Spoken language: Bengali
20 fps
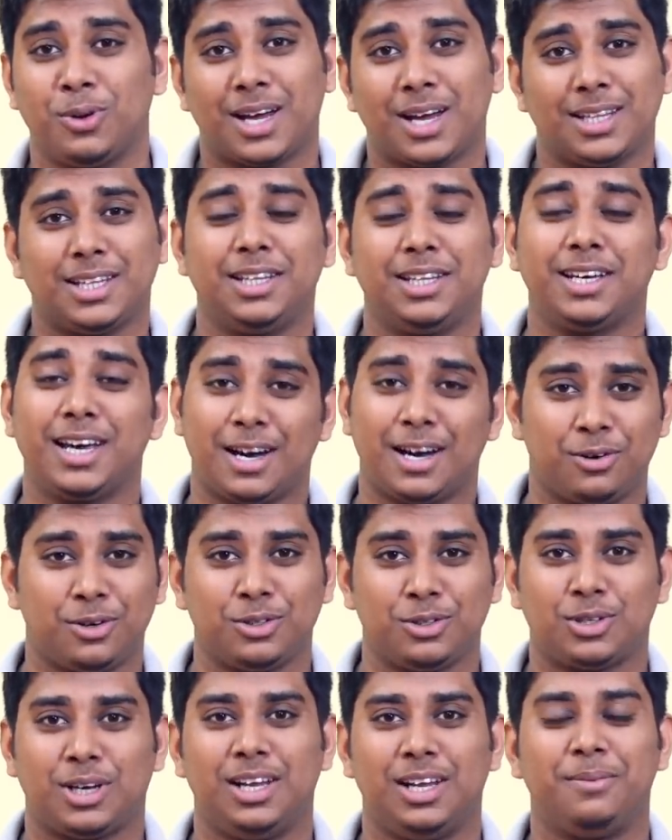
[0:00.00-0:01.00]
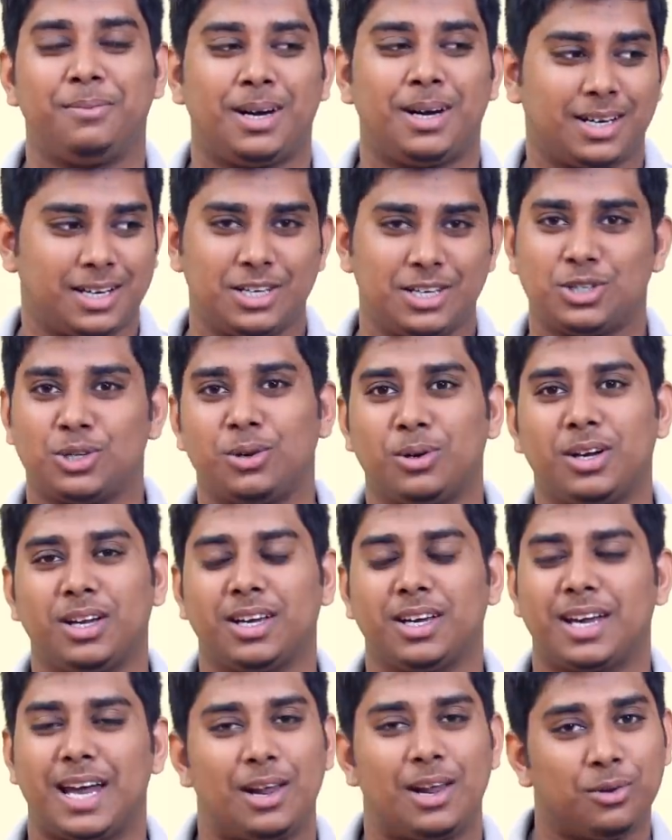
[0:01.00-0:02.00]
কলকাতার দিকে এখনও চলে বাট
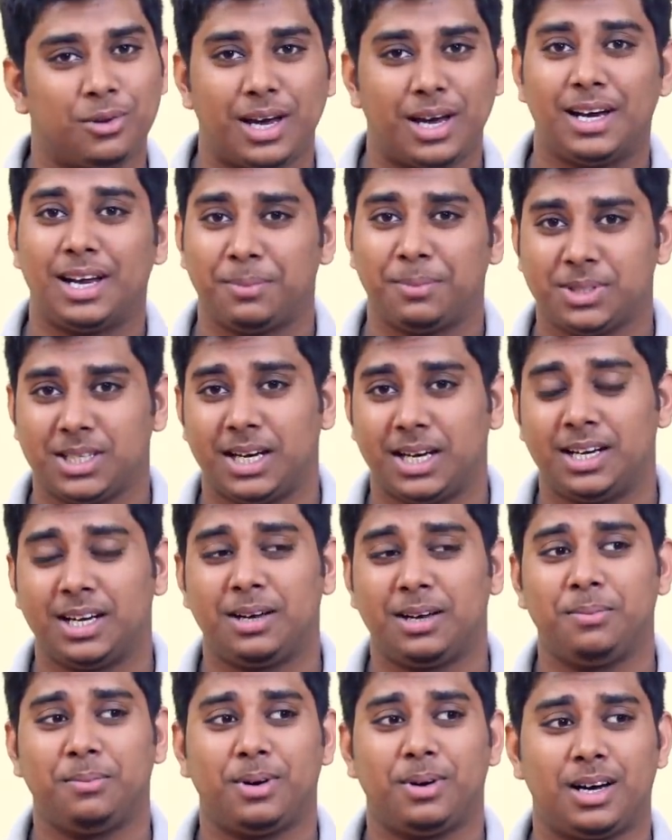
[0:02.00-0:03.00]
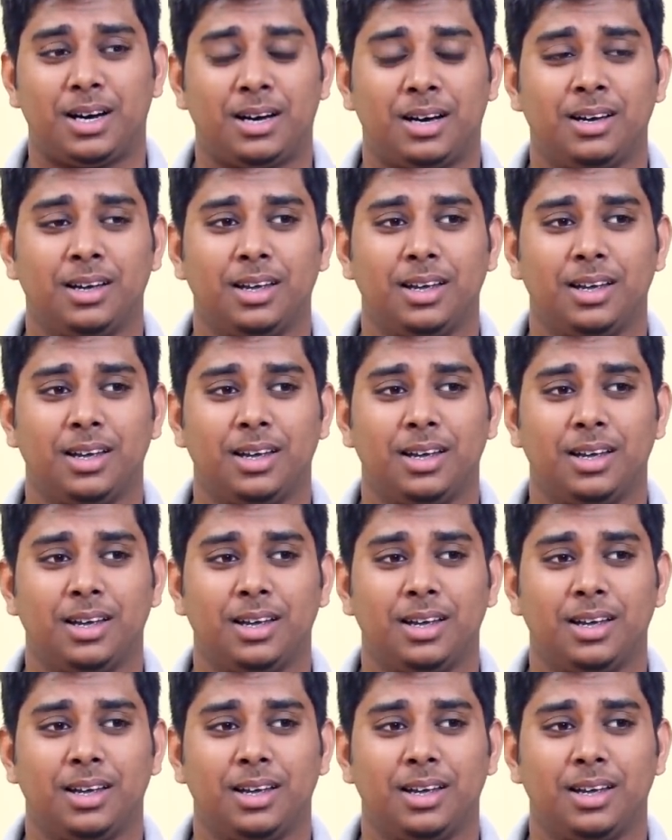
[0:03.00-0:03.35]
কৃষ্ণনগরে কেন নেয় না আমি জানি না বা